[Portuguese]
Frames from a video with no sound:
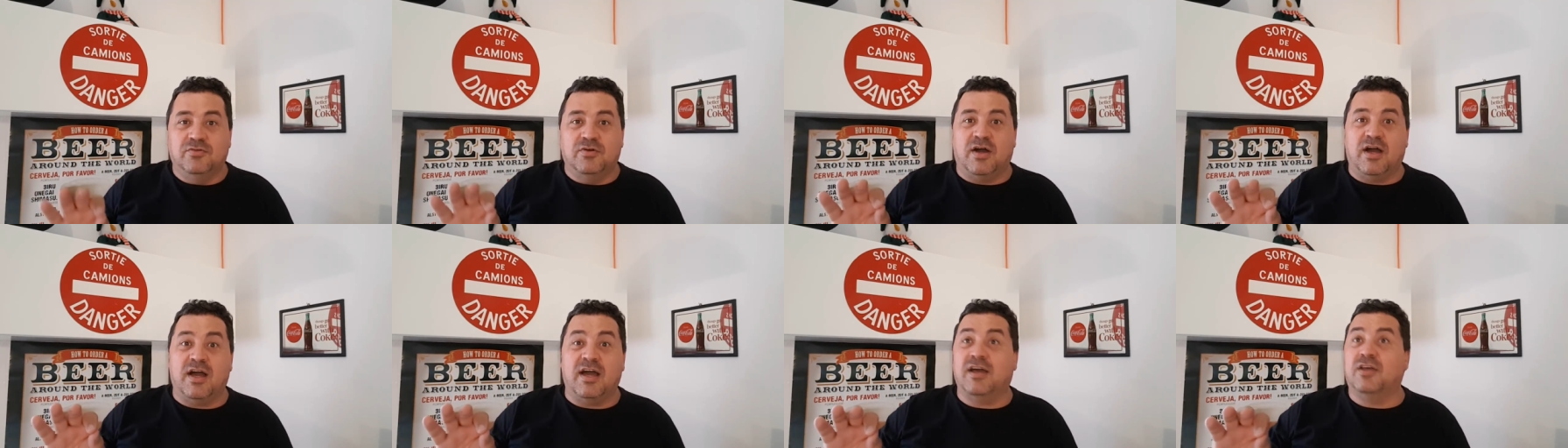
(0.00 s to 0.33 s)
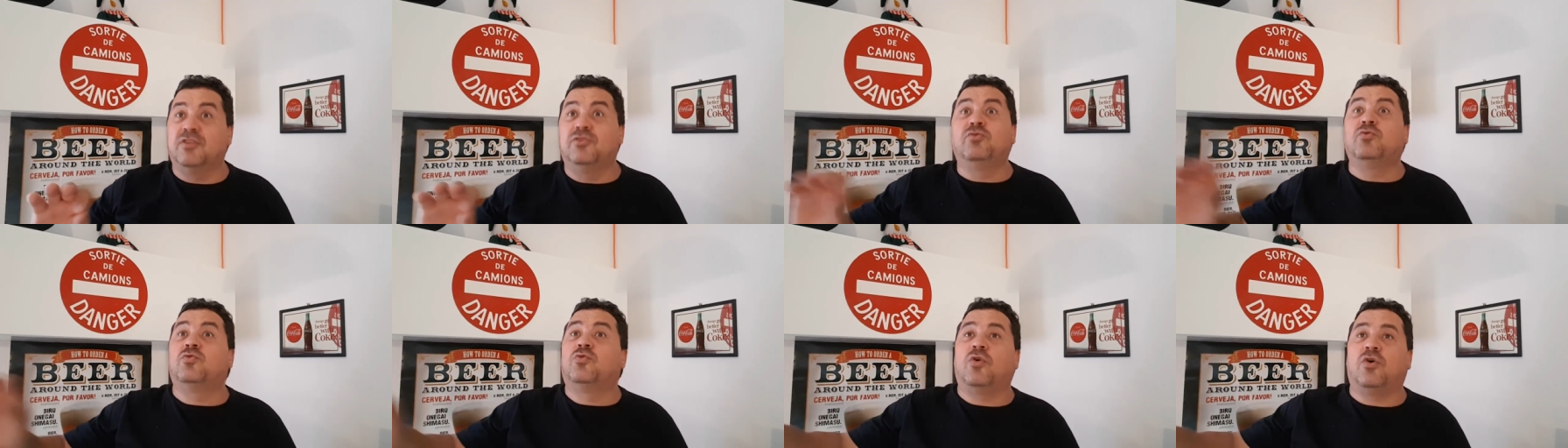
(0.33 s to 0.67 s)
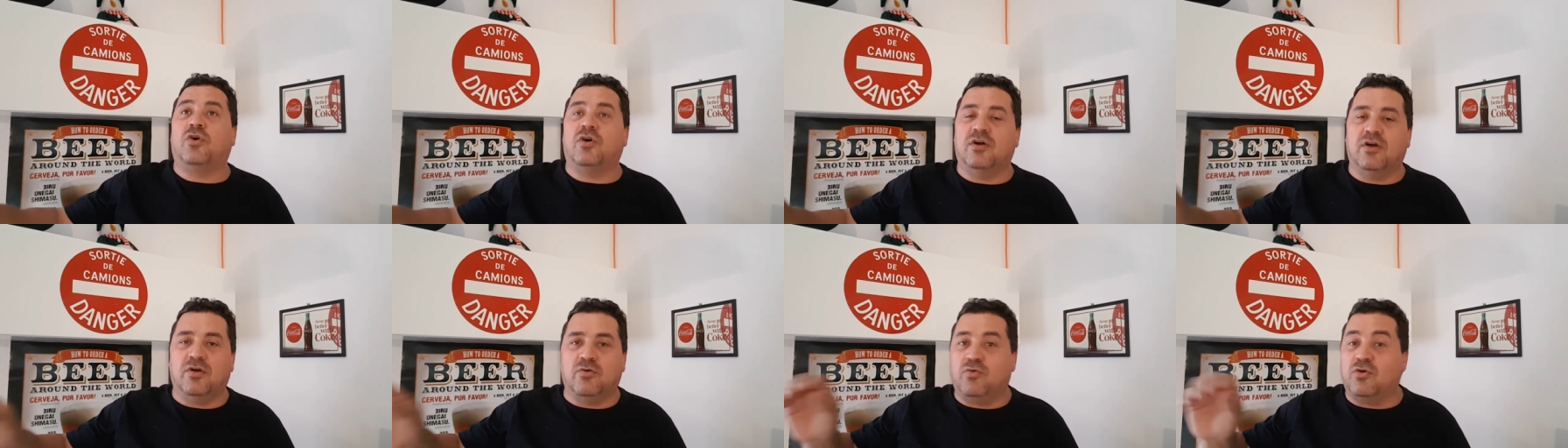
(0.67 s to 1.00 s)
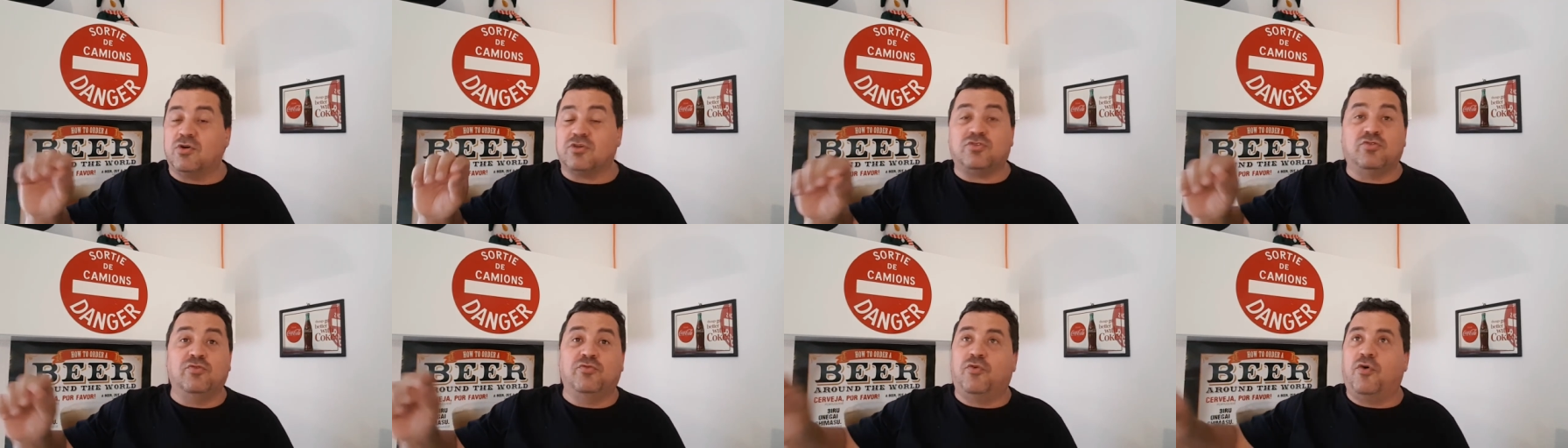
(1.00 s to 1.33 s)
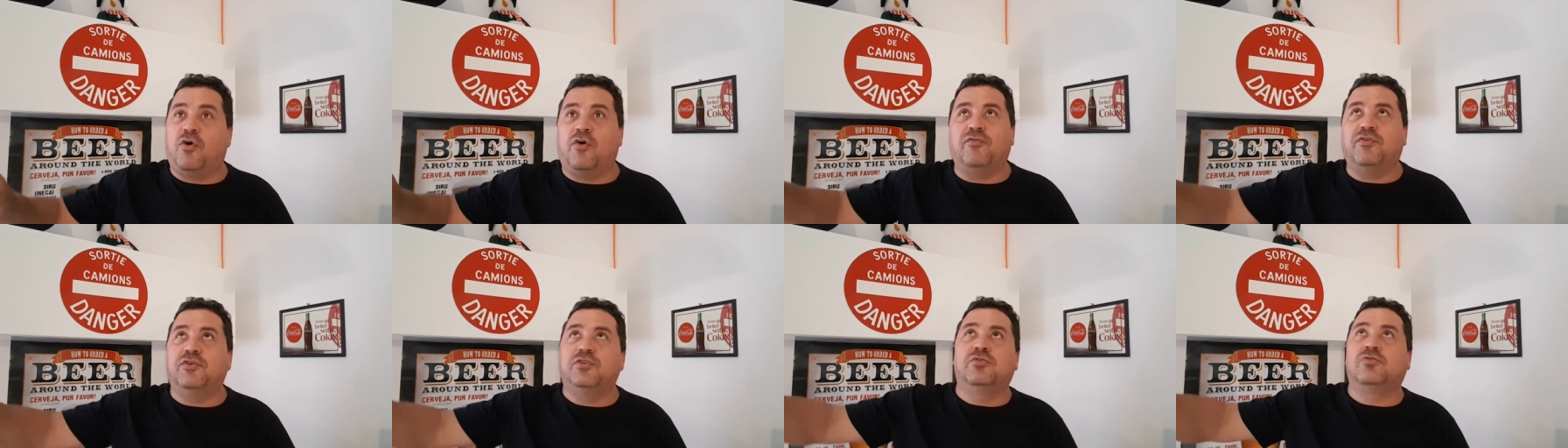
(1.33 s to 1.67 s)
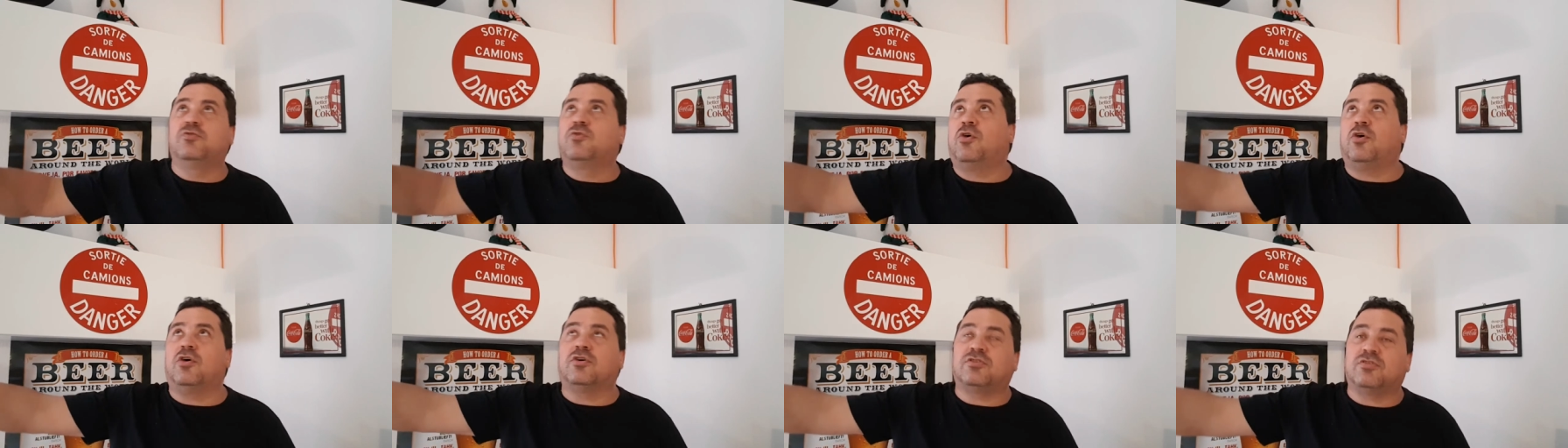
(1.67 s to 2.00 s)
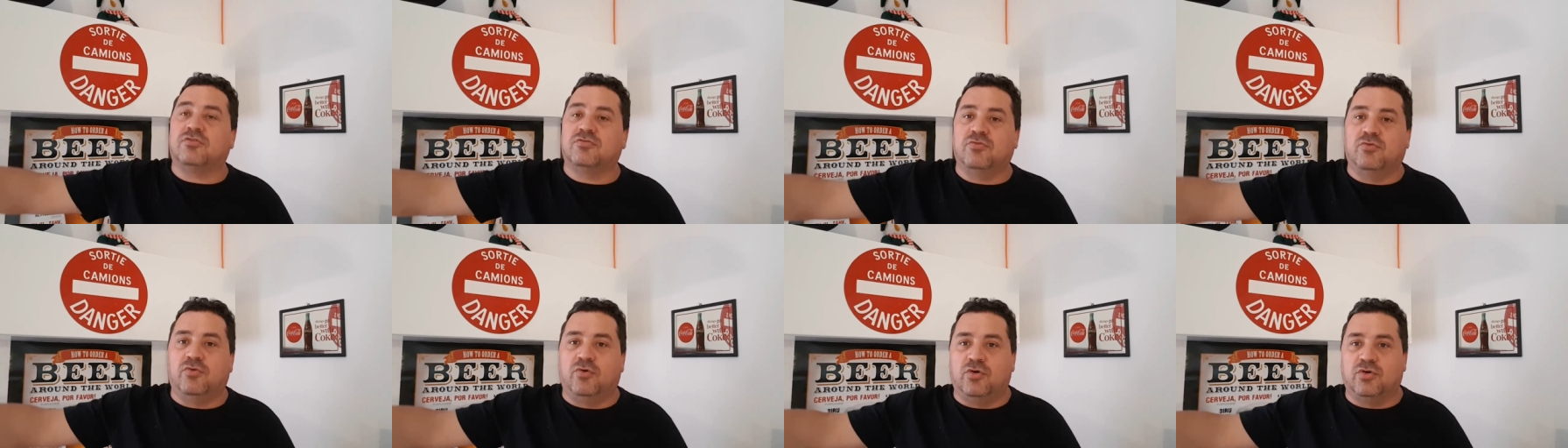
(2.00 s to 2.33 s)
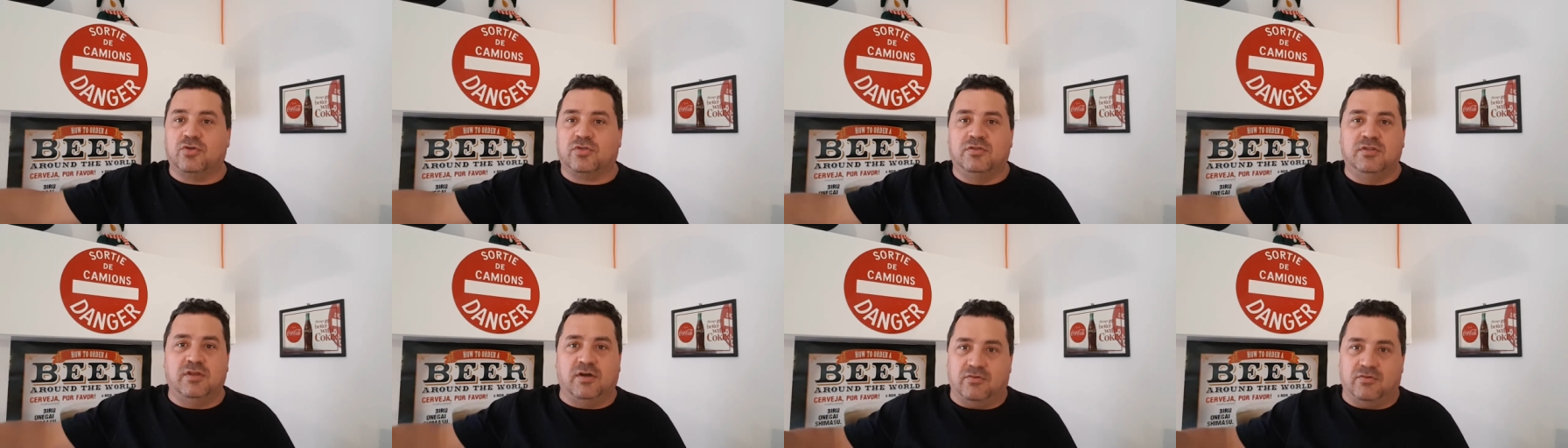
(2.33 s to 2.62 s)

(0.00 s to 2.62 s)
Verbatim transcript: Ah, é, não go eu gosto do Volvo e não gosto do outro.